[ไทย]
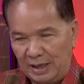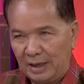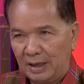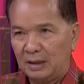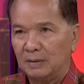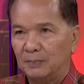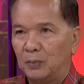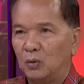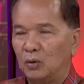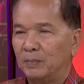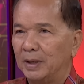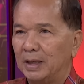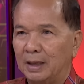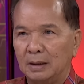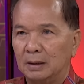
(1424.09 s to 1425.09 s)
ณเข้ามาใช่พู
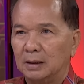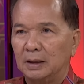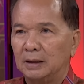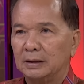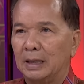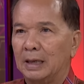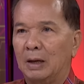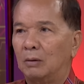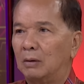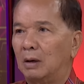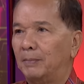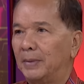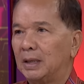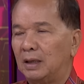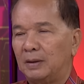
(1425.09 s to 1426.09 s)
ดไม่ได้เลยแต่เรา
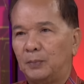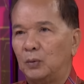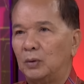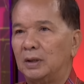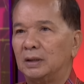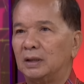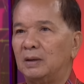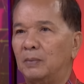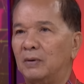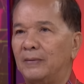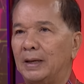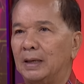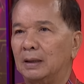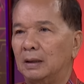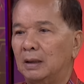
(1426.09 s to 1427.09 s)
ก็ไม่เคยพูดเรื่องนี้เพ
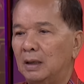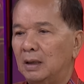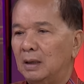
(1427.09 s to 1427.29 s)
ราะว่าอะไร